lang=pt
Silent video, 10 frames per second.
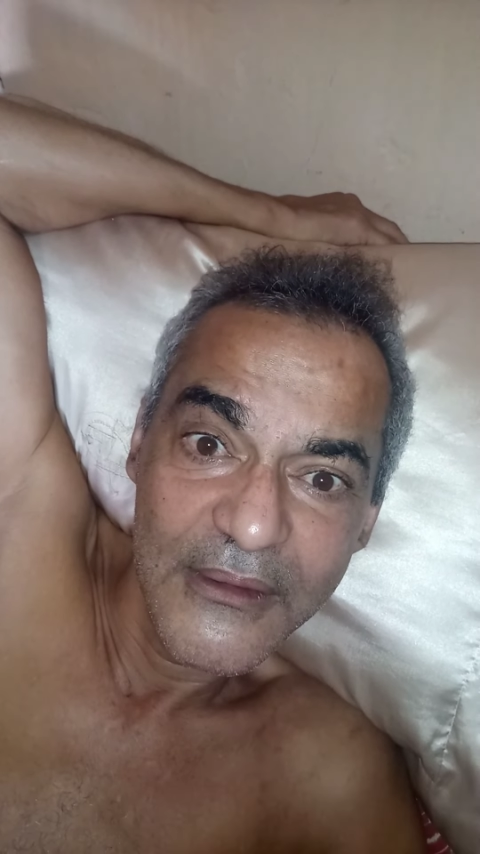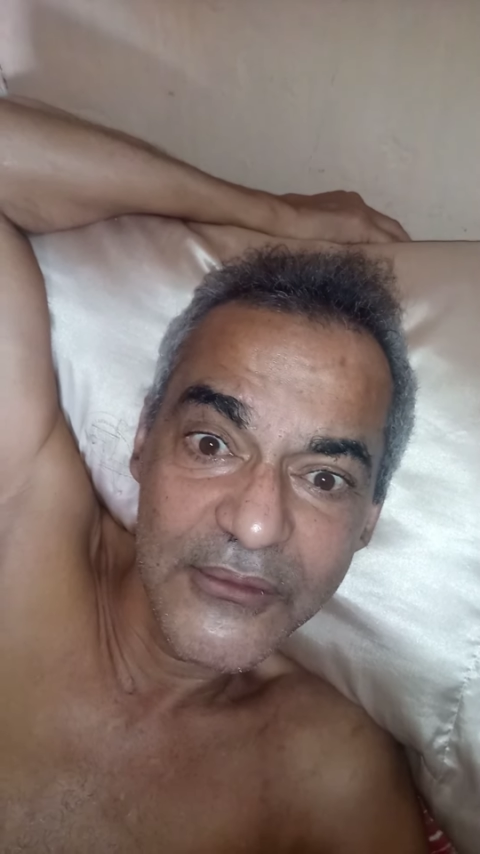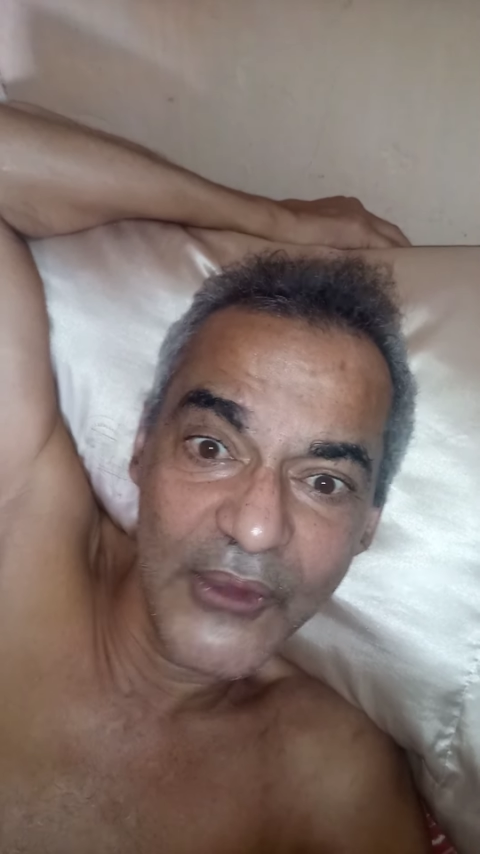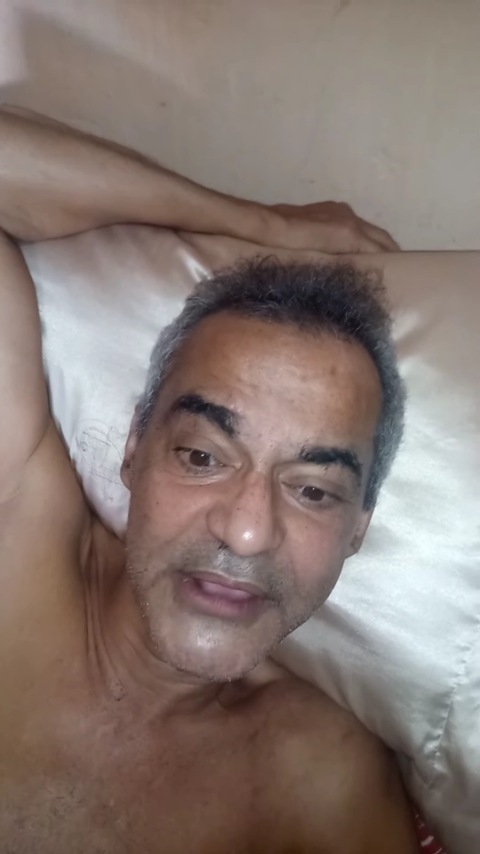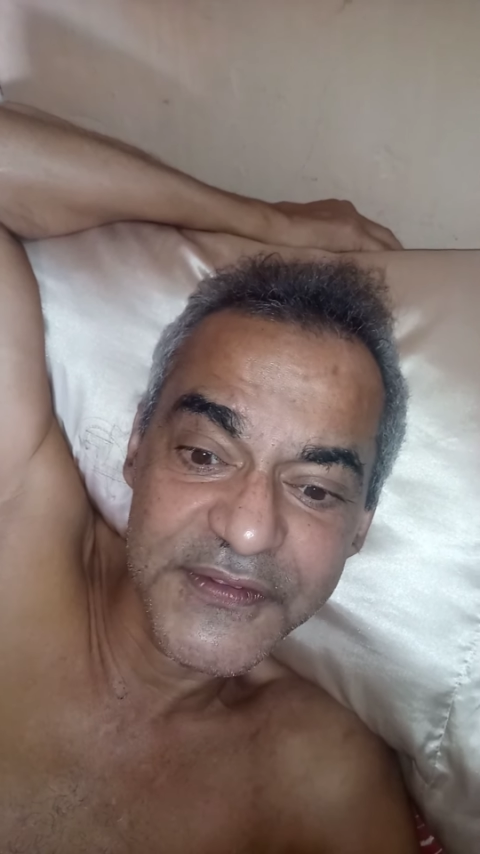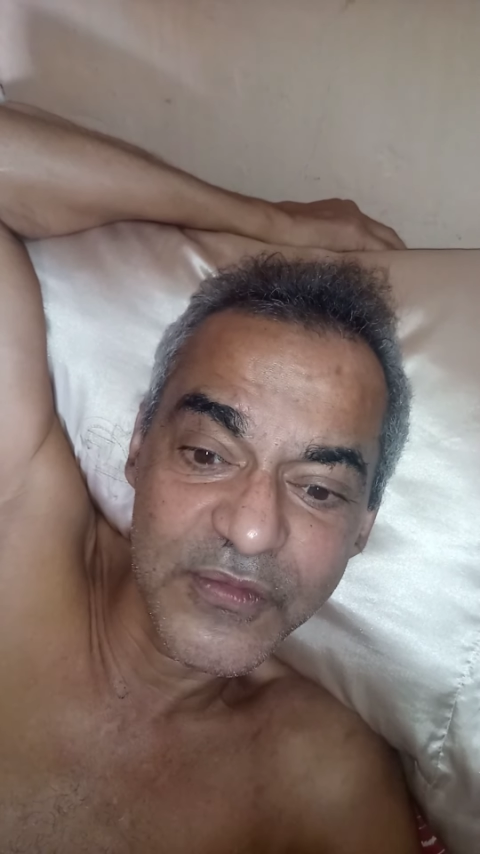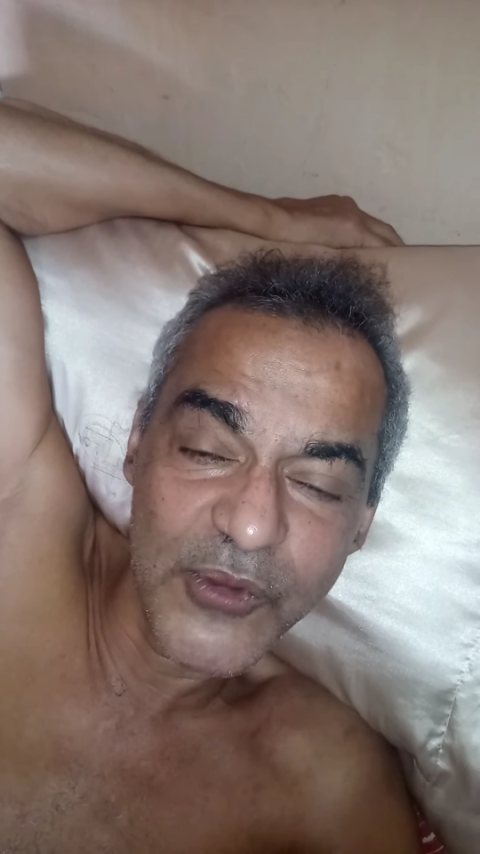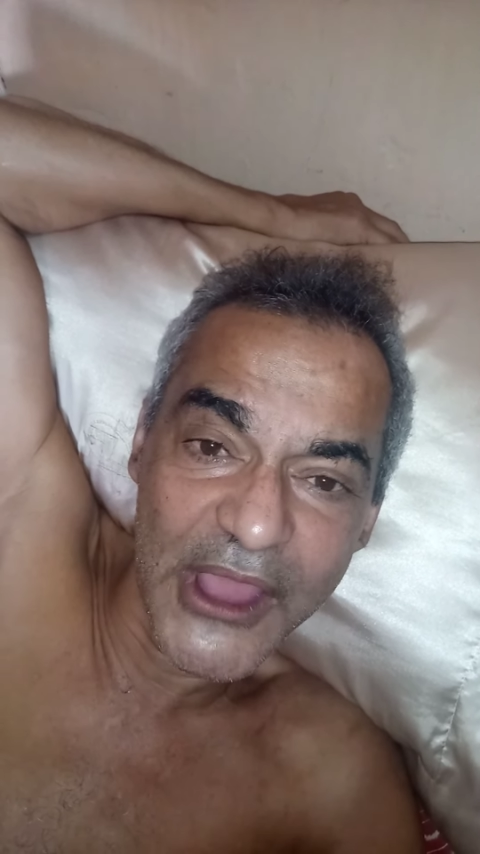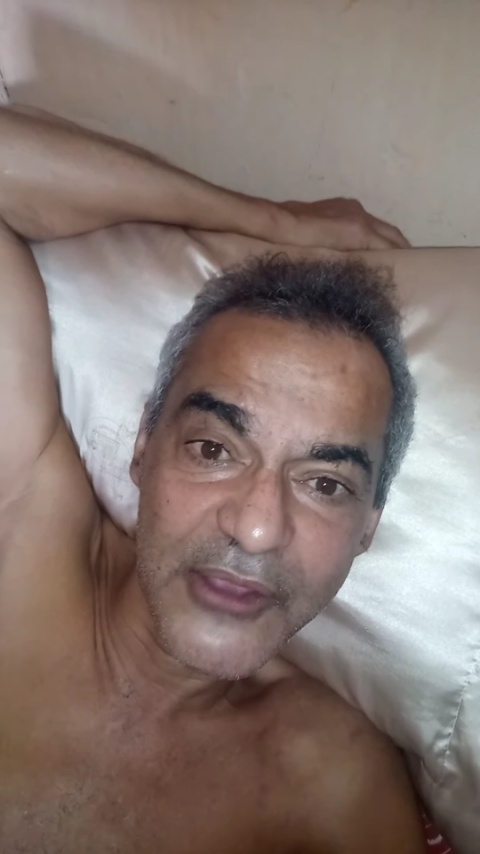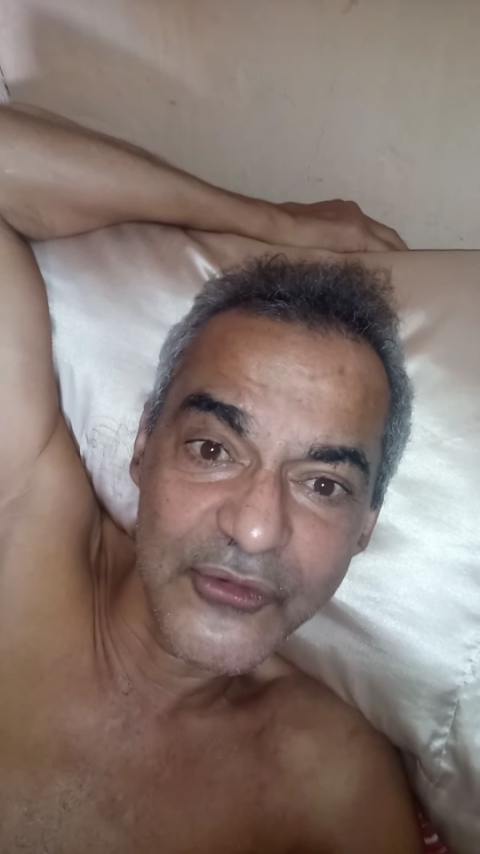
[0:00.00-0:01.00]
Não é esses
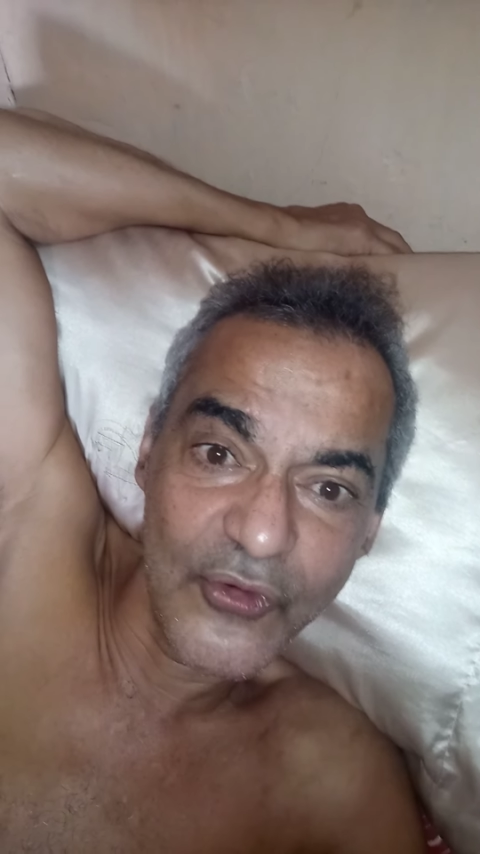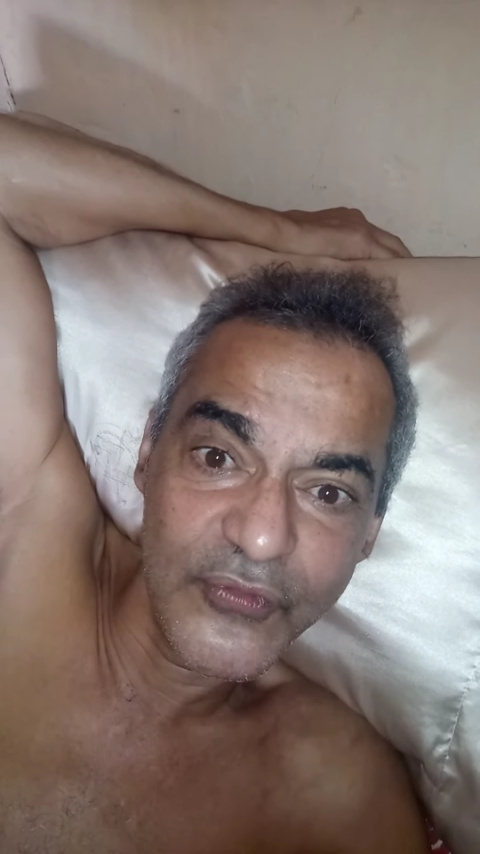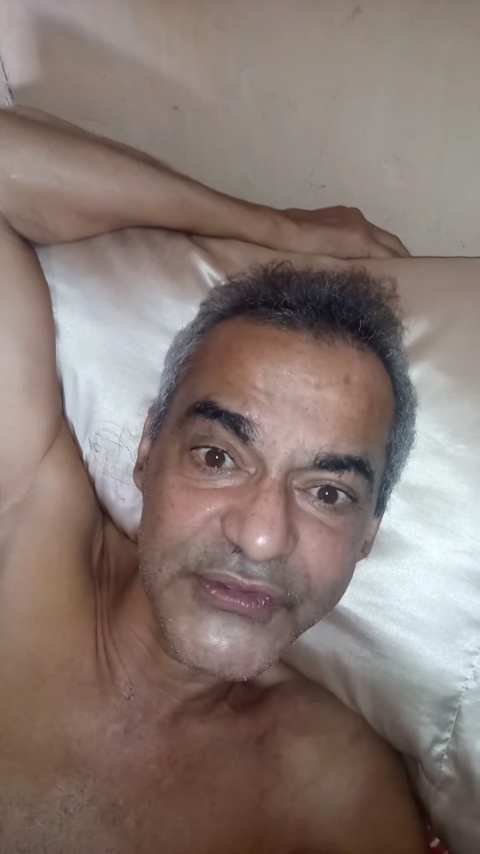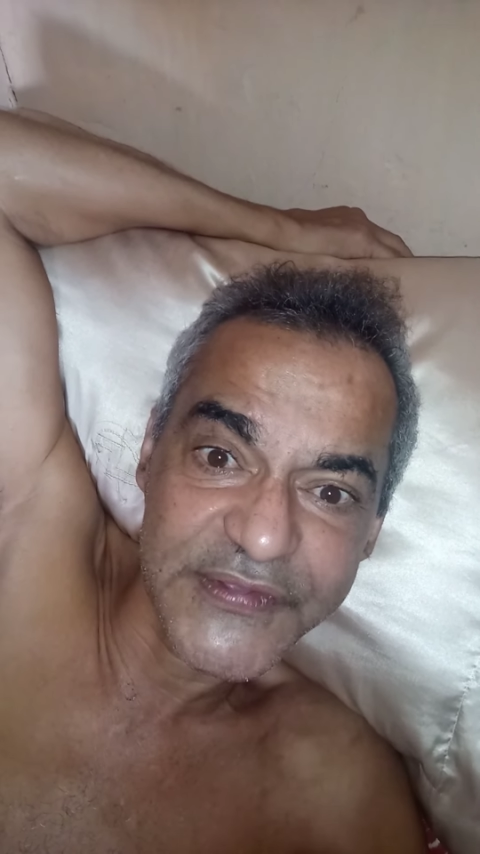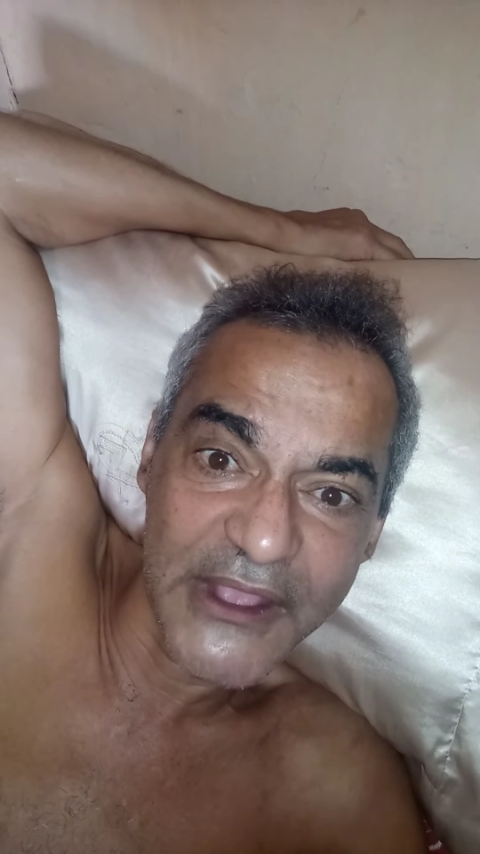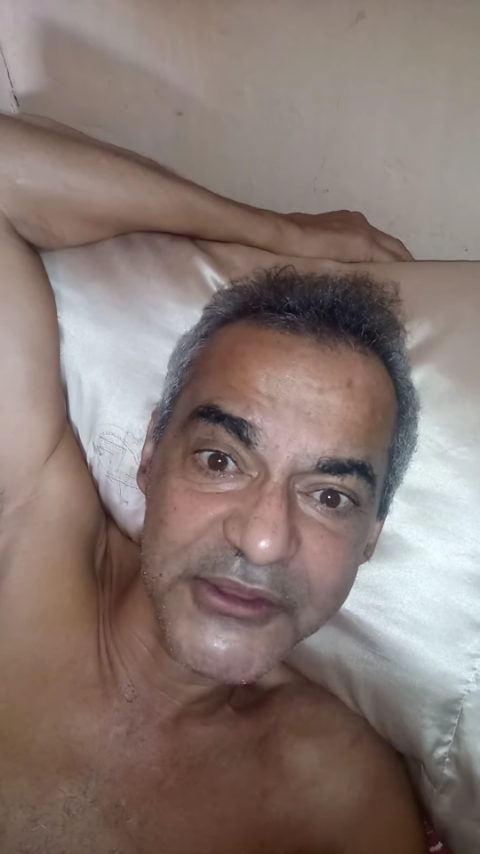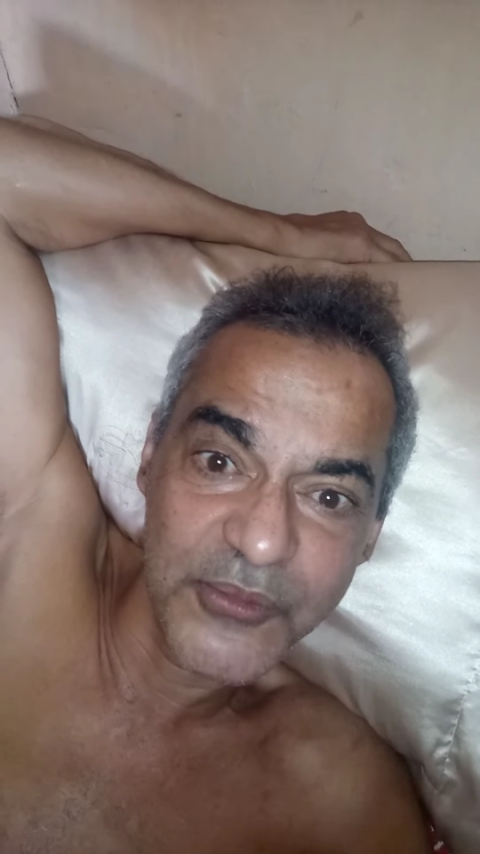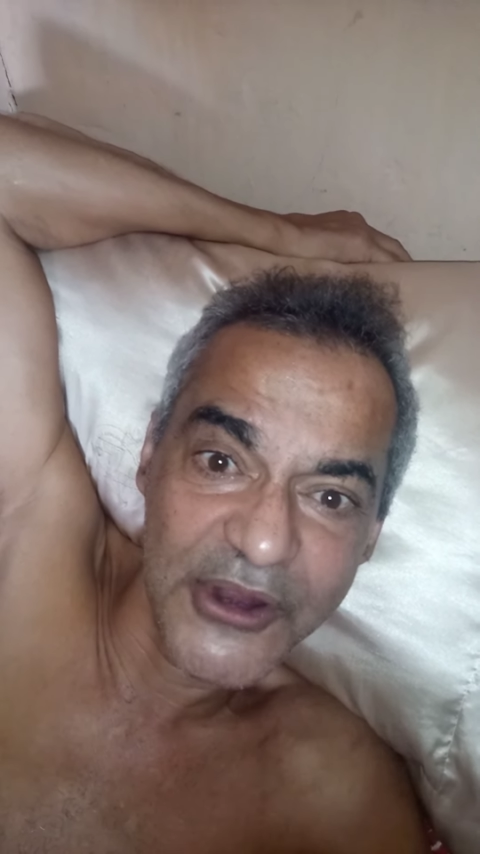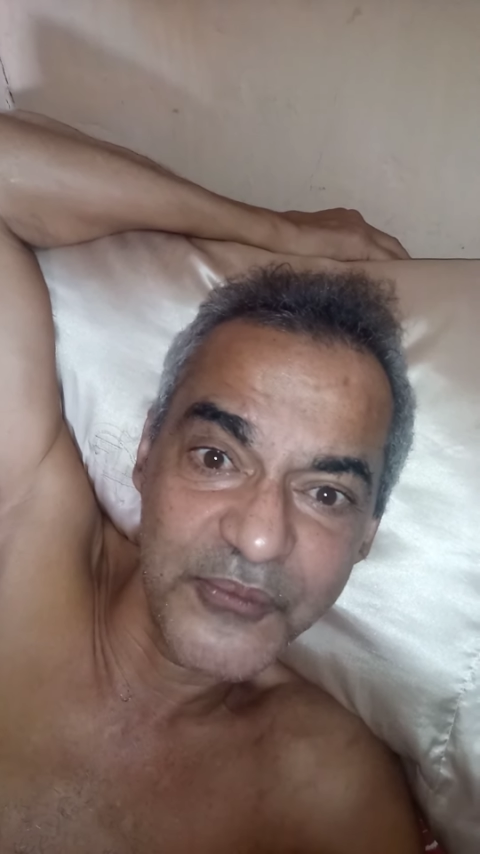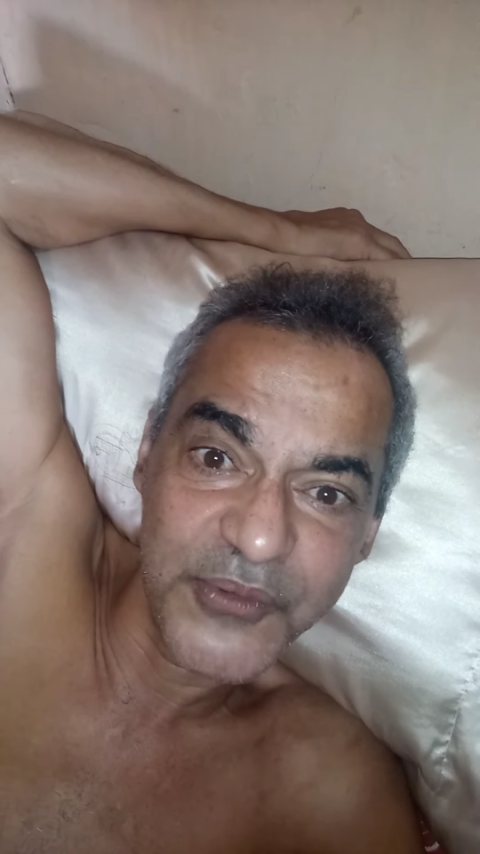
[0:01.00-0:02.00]
moleques novos que saem de
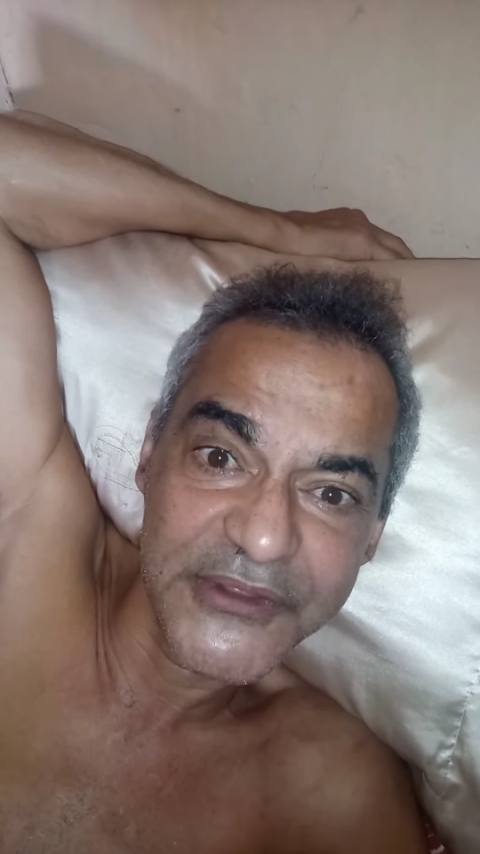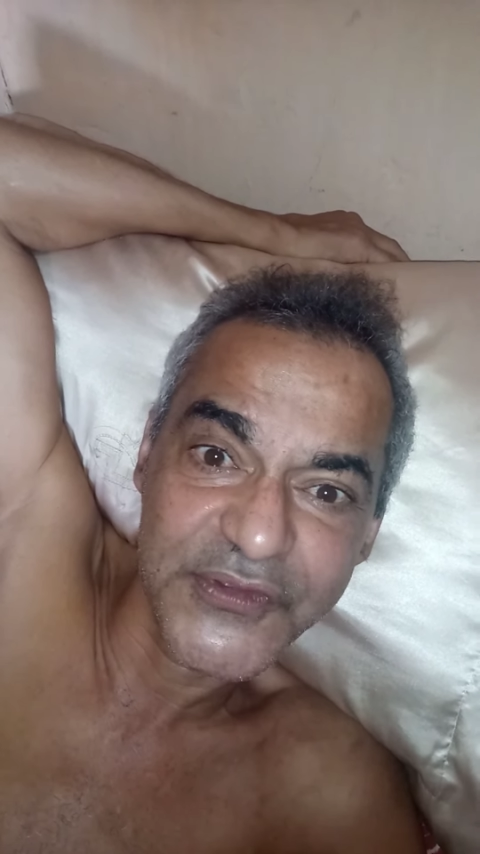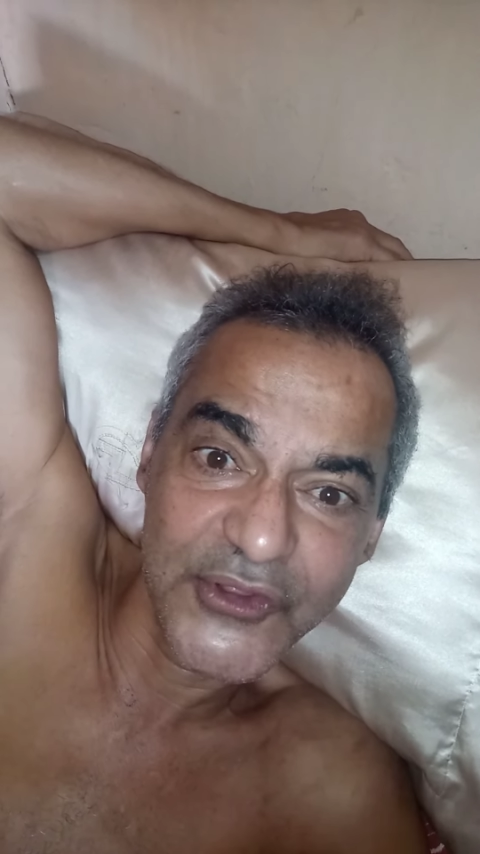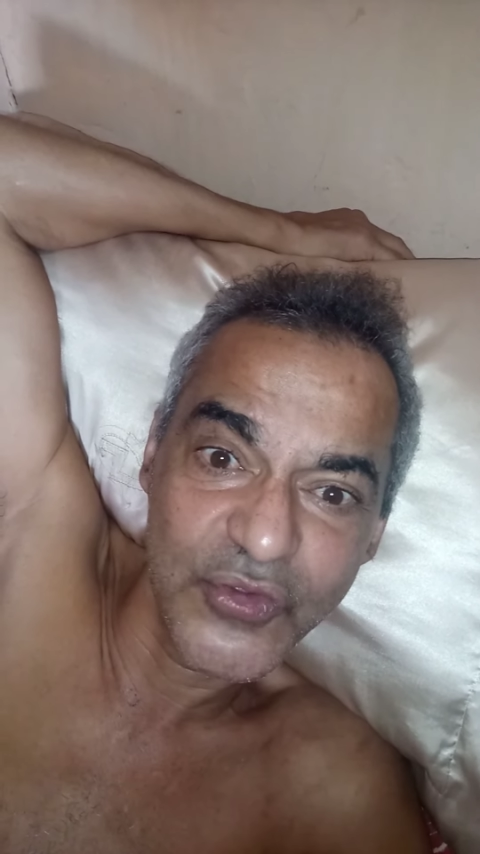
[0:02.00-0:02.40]
branco parecendo